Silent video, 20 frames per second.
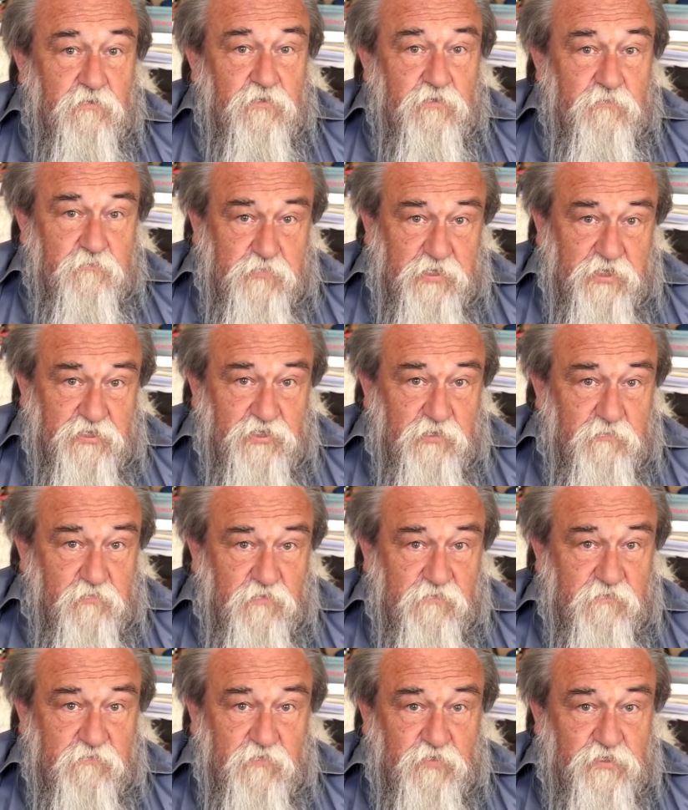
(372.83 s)
i pierwszej
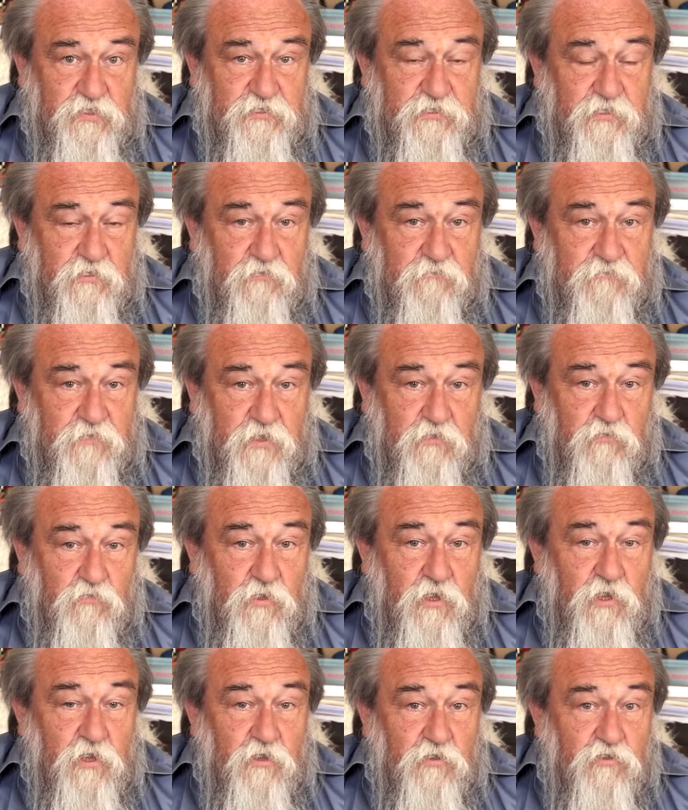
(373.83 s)
połowy XX wieku
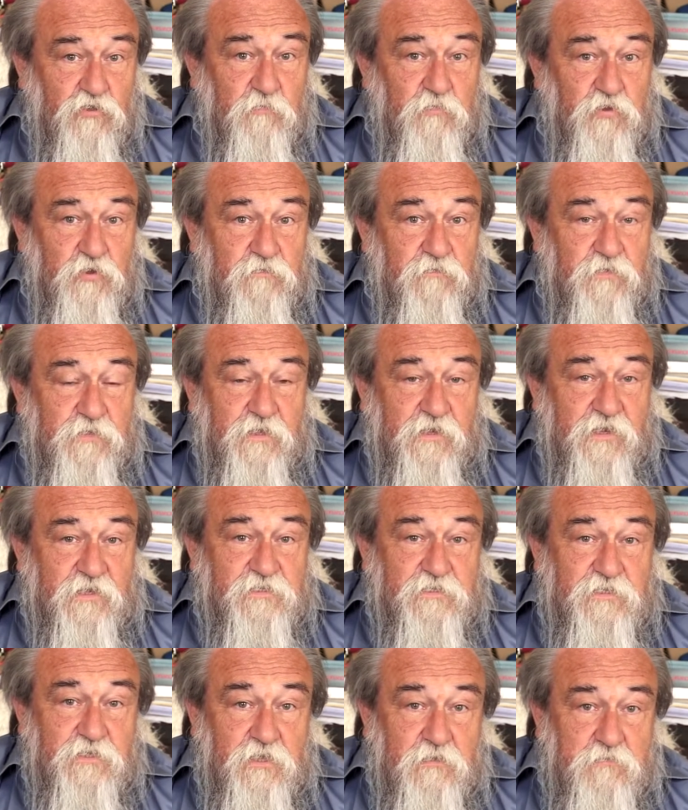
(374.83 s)
to były
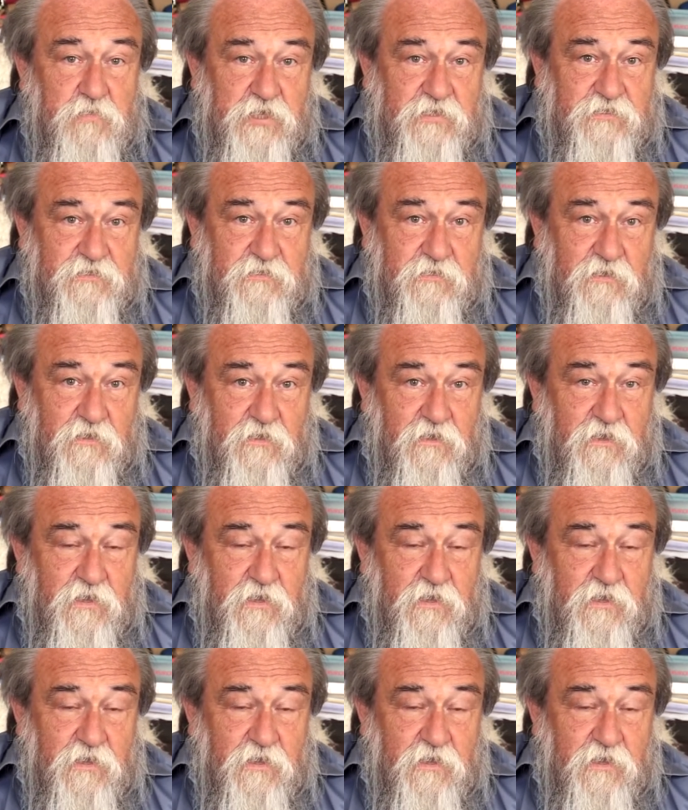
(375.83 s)
wynalazki niemieckie.